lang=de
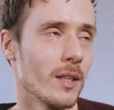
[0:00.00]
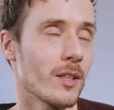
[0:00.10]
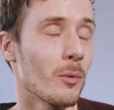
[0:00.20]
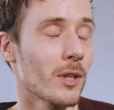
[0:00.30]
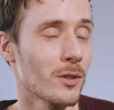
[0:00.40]
Ich
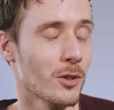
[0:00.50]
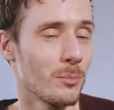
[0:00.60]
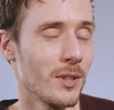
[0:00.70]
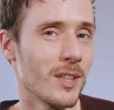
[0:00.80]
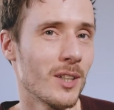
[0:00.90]
glaube, dass
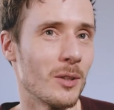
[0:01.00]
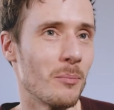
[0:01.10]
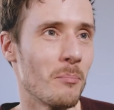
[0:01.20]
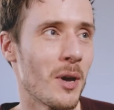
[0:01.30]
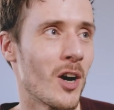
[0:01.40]
Social Media
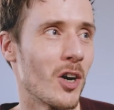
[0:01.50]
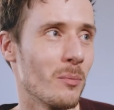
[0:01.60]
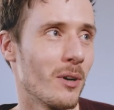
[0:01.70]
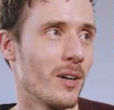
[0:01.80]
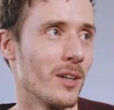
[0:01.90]
mehr
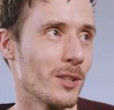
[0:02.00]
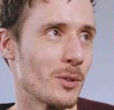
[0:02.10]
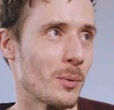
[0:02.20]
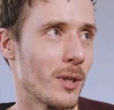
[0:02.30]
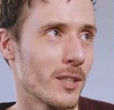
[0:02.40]
über
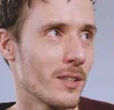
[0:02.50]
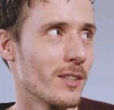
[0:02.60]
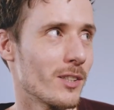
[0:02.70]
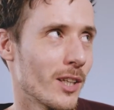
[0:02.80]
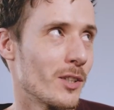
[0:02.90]
sogenannte
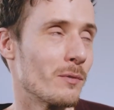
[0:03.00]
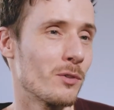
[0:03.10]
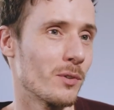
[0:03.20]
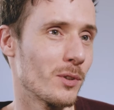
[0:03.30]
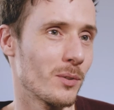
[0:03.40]

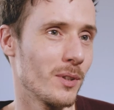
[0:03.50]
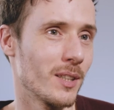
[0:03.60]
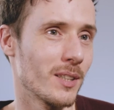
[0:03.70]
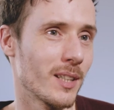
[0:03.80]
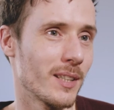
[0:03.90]
Incentives
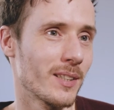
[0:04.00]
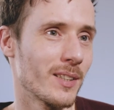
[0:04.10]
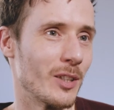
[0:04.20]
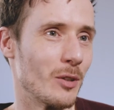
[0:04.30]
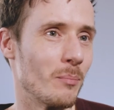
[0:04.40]
funktioniert. Das
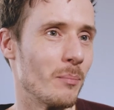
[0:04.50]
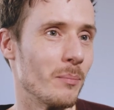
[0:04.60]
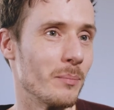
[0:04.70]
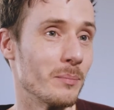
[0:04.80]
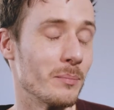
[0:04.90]
heißt,
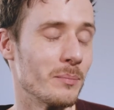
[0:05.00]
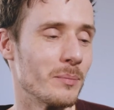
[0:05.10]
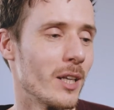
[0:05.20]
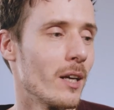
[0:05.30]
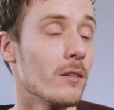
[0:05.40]
ähm,
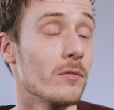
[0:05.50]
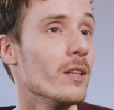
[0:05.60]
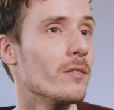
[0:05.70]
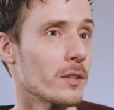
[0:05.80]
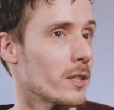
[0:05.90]

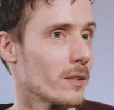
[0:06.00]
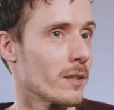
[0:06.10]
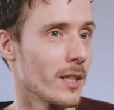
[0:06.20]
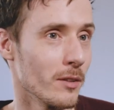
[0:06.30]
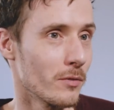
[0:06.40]
viele von
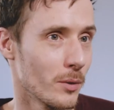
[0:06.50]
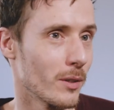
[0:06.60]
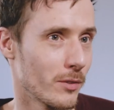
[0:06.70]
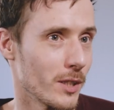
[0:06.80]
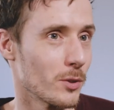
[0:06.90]
diesen
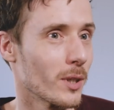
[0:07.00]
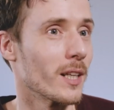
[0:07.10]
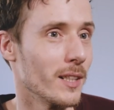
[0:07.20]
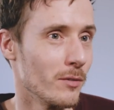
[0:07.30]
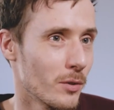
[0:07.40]
Influ von den
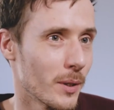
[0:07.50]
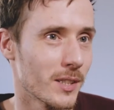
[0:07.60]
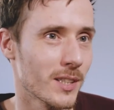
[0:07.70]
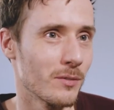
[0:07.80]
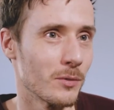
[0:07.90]
sogenannten
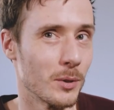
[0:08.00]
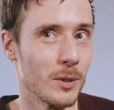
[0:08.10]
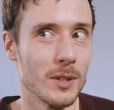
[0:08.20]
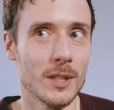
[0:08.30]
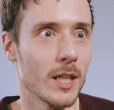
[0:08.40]
Influencern
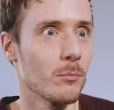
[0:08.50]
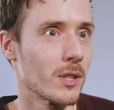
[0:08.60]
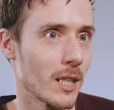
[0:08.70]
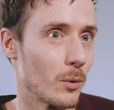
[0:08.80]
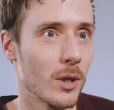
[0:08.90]
würden gegen
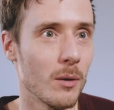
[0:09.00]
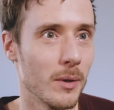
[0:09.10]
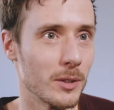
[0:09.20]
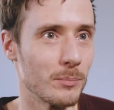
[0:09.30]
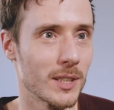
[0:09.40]
Bezahlung
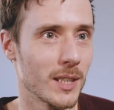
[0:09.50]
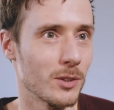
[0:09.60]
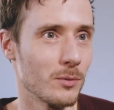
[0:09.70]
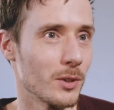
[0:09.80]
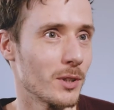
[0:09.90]
arbeiten. Das
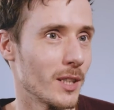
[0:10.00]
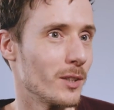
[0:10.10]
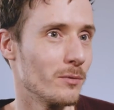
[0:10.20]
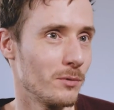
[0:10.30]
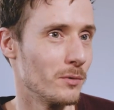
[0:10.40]
heißt, du würdest
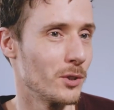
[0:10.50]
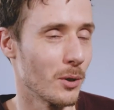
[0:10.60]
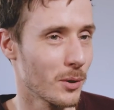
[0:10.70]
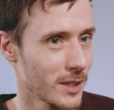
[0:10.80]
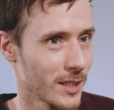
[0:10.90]
denen 50
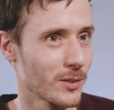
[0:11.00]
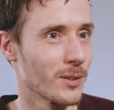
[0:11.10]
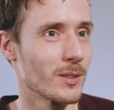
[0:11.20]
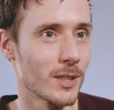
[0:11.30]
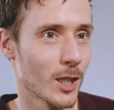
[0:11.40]
Euro in die Hand
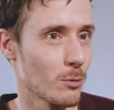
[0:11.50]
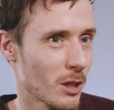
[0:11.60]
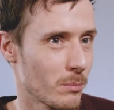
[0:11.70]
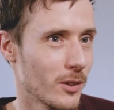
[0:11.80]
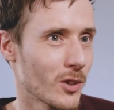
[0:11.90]
drücken und sagen,
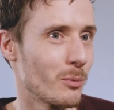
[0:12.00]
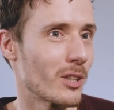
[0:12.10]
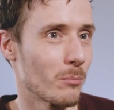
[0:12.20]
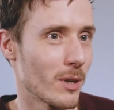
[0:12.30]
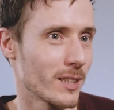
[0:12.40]
strich mal darüber
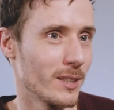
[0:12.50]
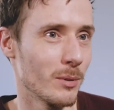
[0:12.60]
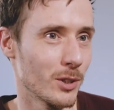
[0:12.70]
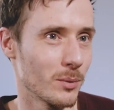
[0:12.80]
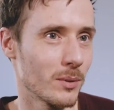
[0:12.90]
und dann machen die
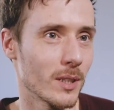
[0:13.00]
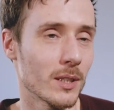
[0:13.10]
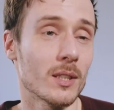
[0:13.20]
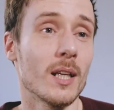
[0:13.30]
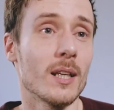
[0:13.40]
Personen
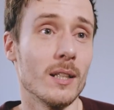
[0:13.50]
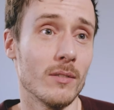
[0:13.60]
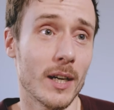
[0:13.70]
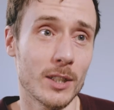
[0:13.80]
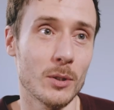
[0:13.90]
das. In
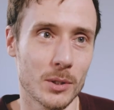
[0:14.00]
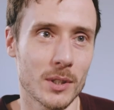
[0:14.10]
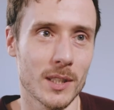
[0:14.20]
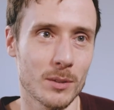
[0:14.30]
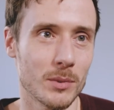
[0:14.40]
Wahrheit
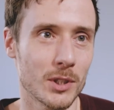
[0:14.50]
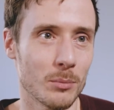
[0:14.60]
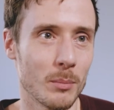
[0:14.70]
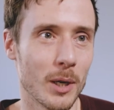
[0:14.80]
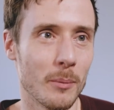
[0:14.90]
kostet das ein
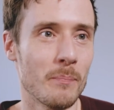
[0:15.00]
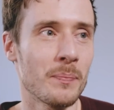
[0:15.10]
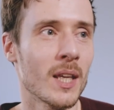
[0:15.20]
bisschen mehr.